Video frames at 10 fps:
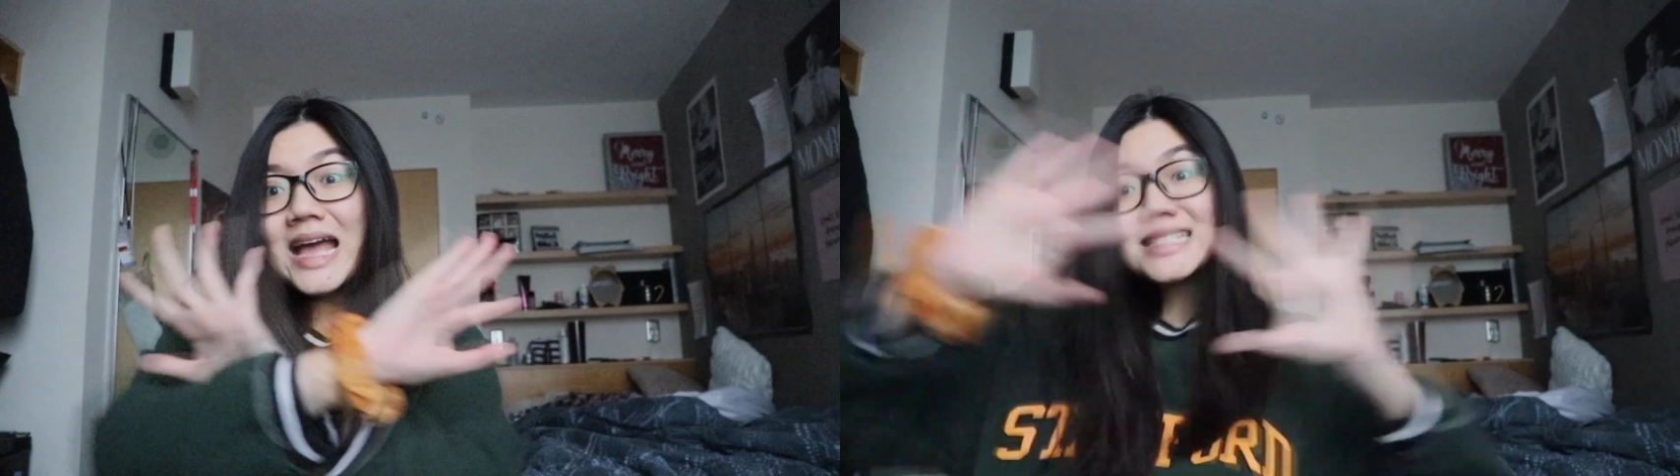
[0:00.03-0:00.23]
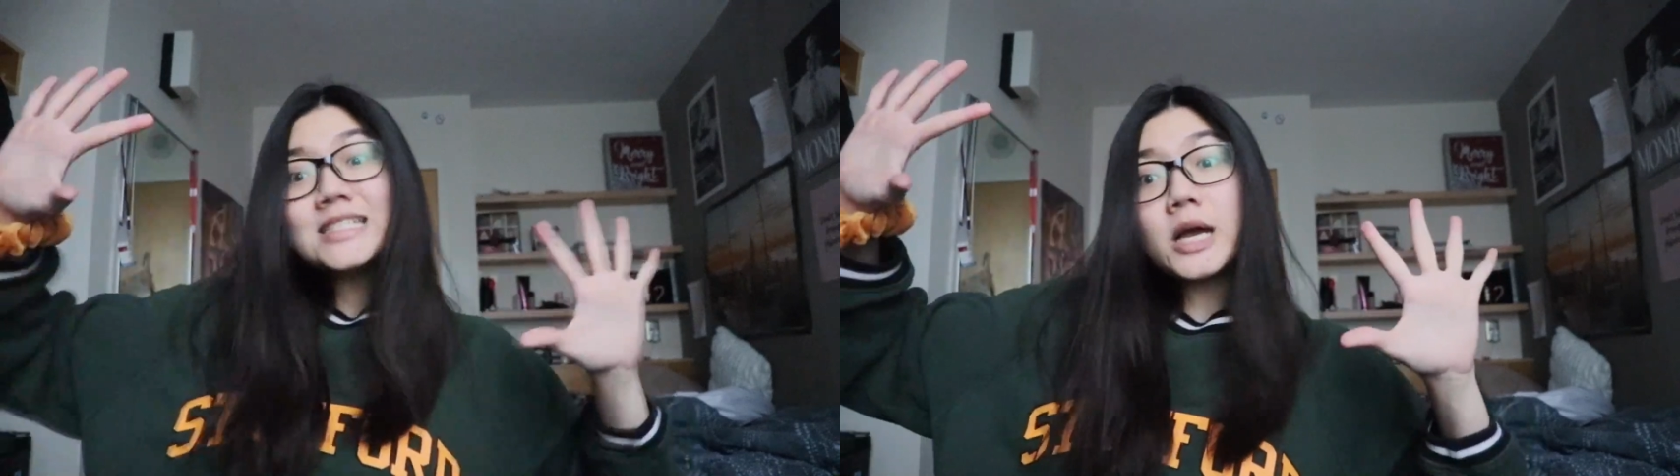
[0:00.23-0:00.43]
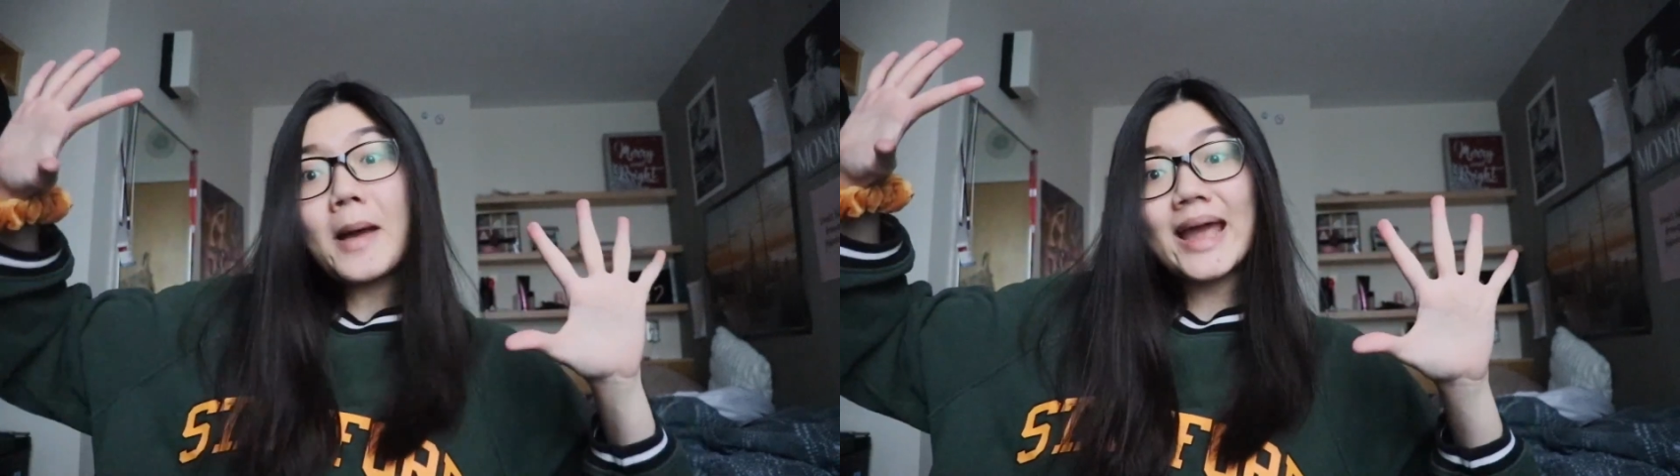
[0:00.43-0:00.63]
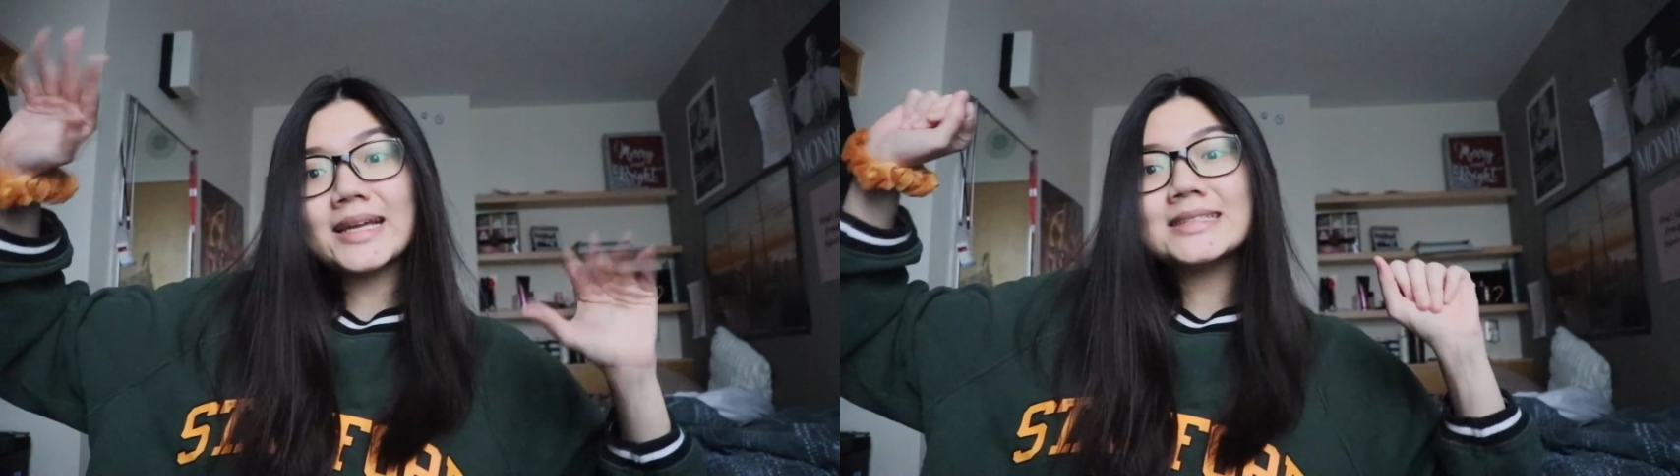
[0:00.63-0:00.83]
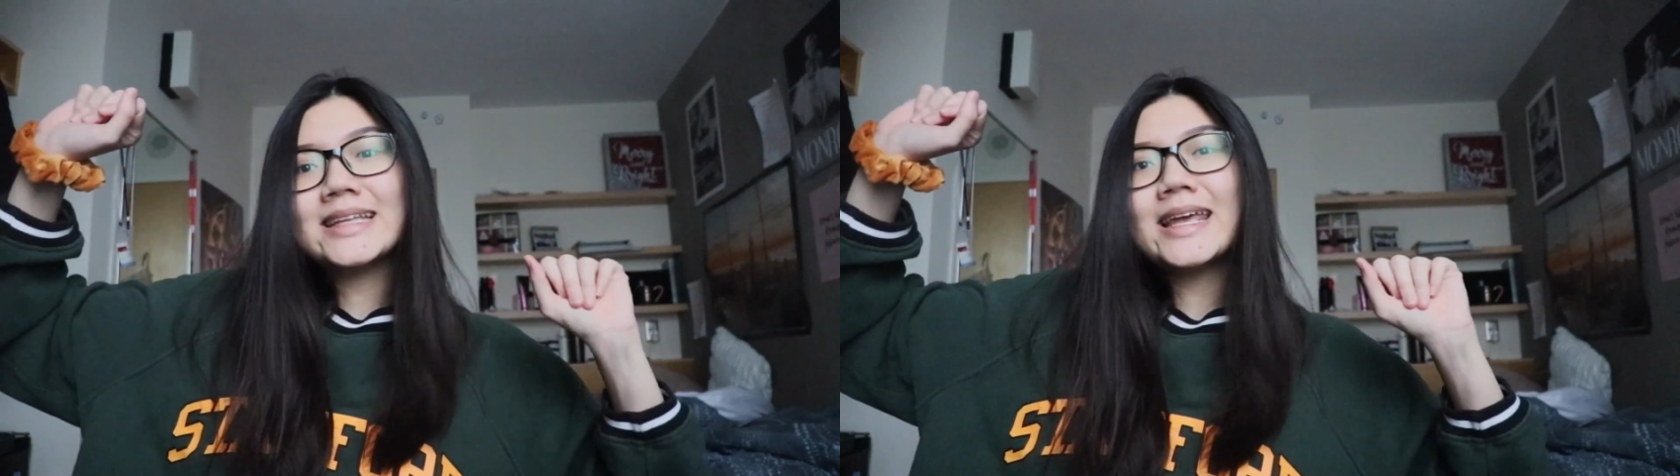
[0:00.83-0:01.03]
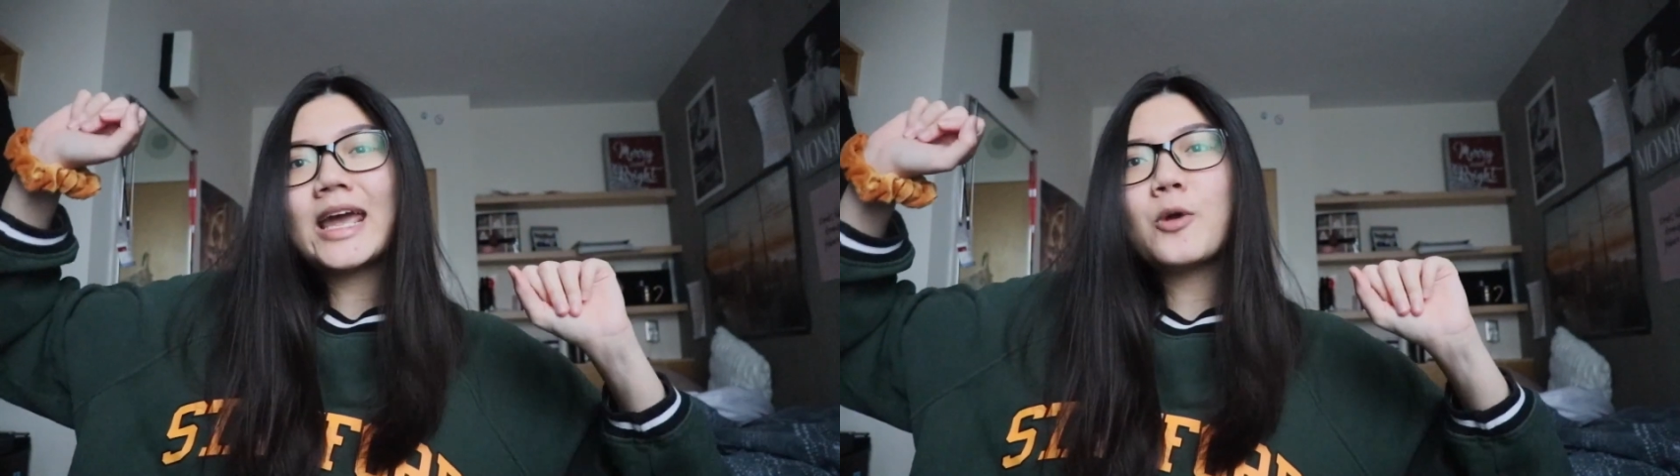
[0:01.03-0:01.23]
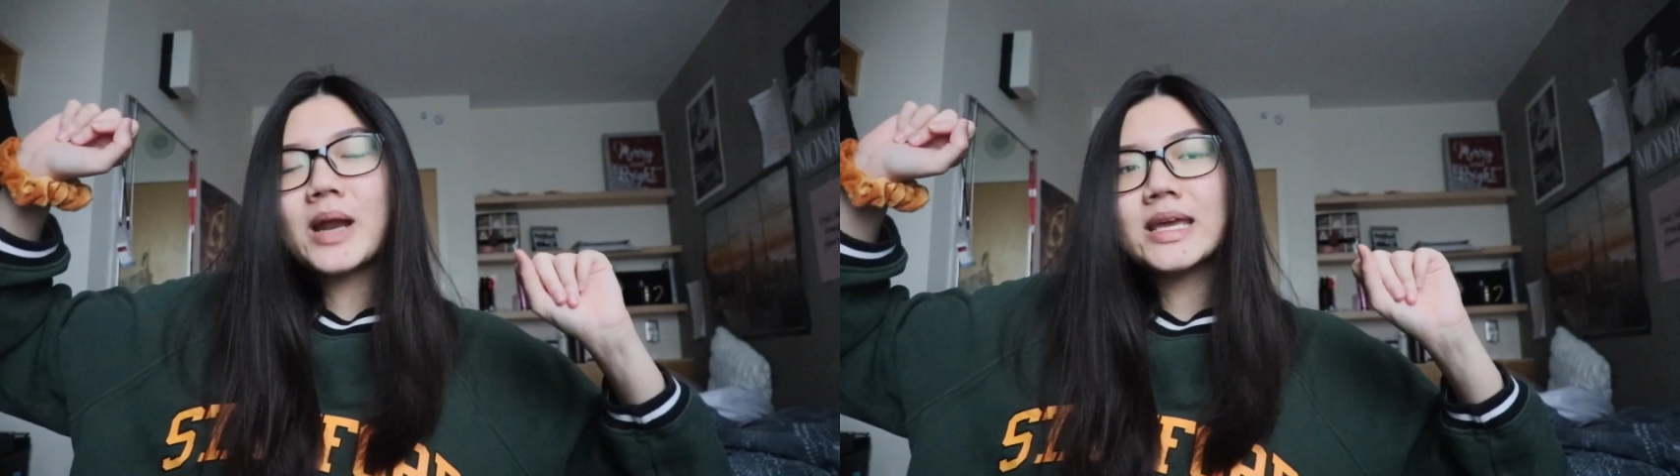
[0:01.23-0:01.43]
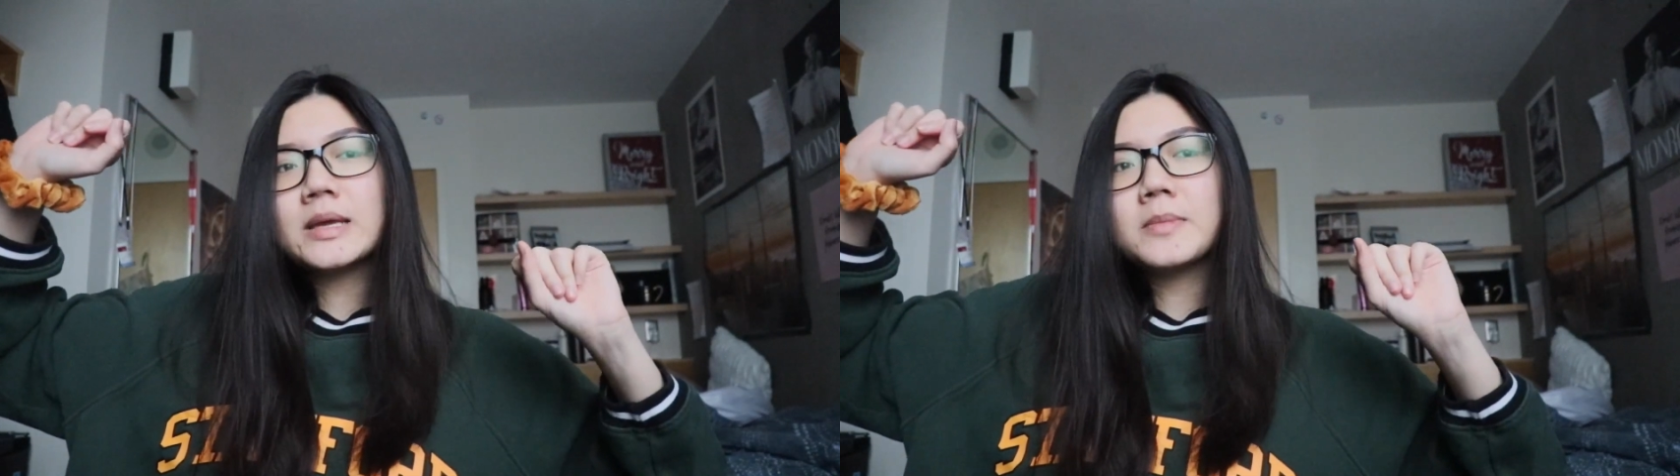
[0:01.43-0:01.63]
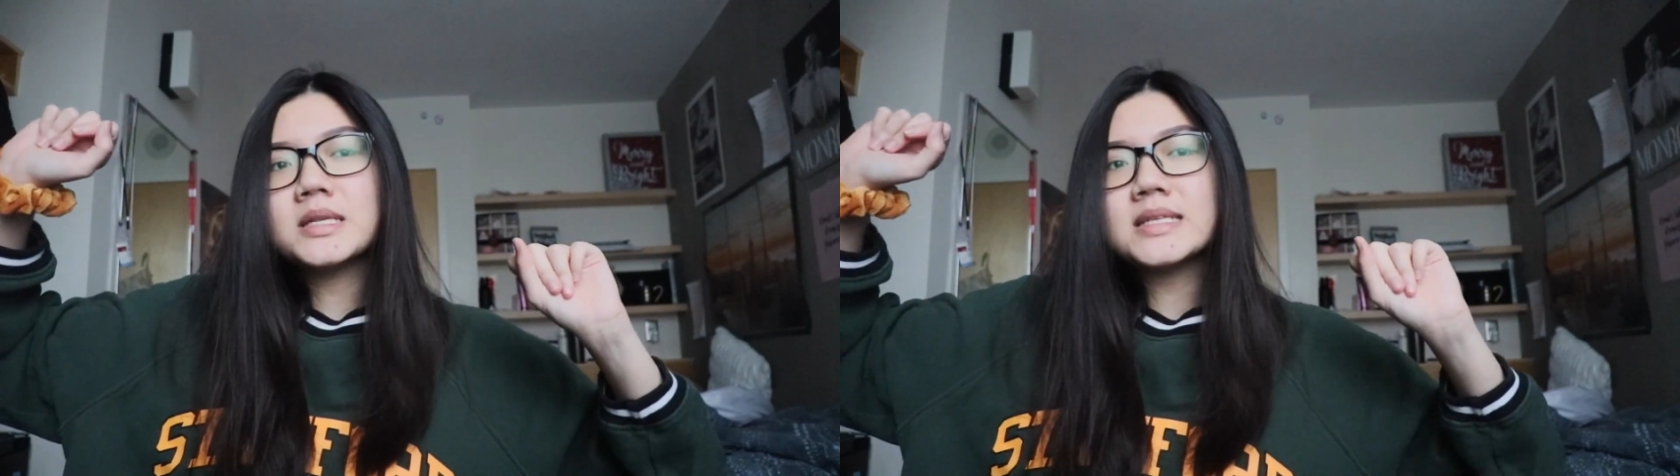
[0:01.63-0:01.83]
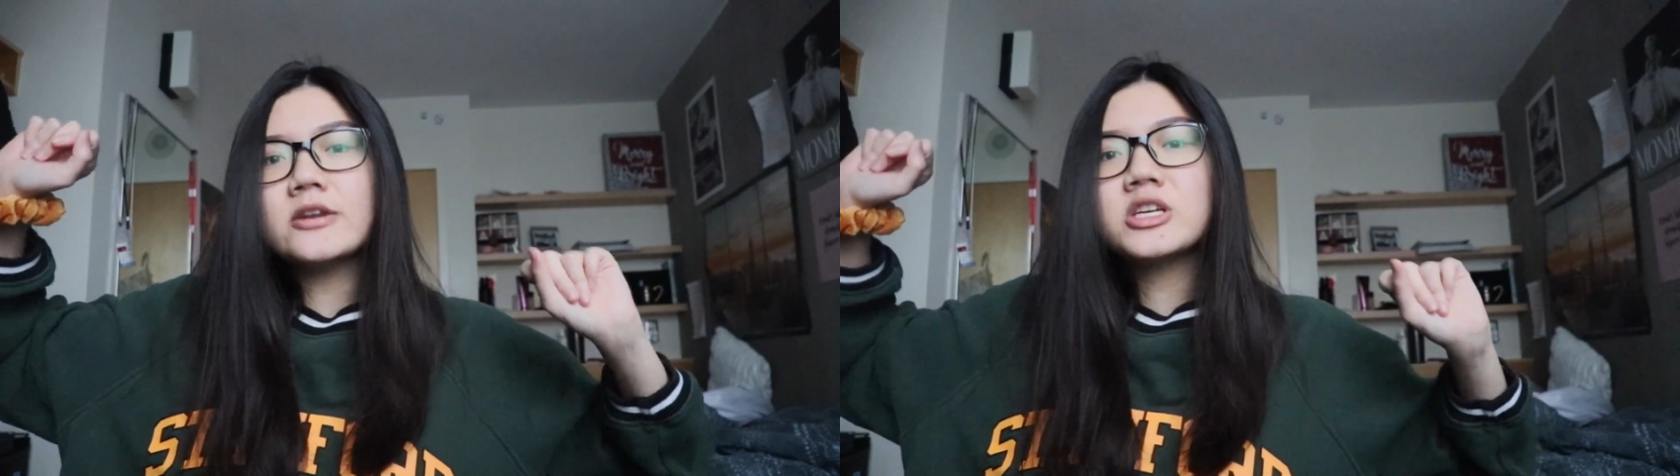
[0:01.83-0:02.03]
Xin chào các bạn, thì ngày hôm nay
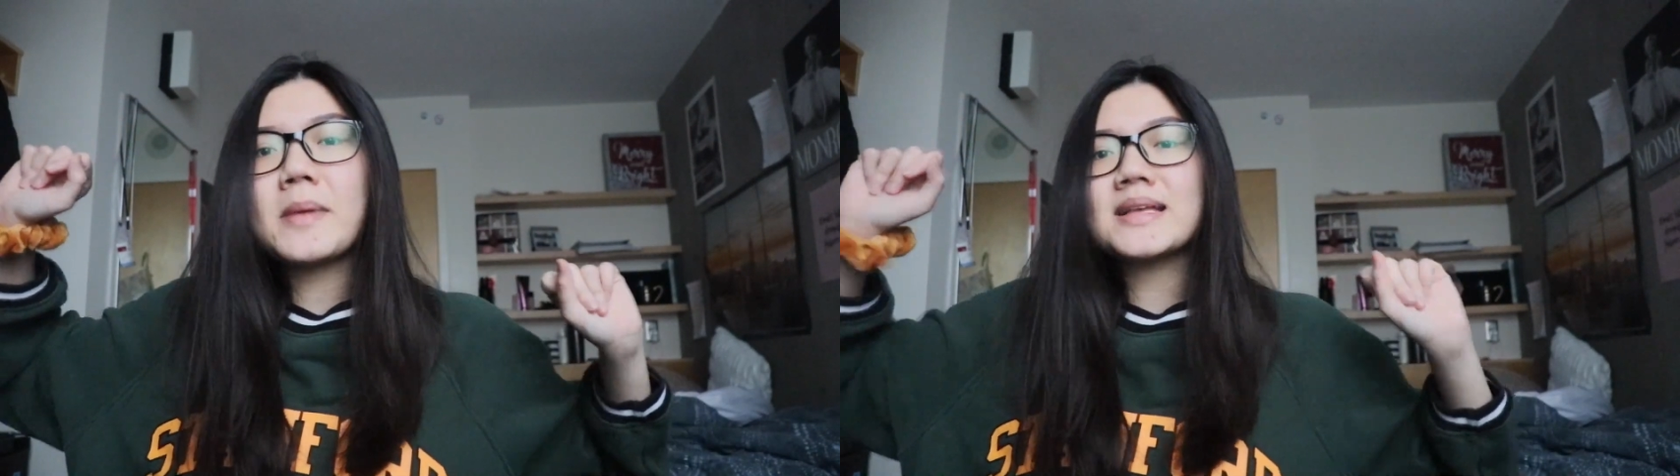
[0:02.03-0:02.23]
mình sẽ đưa cho các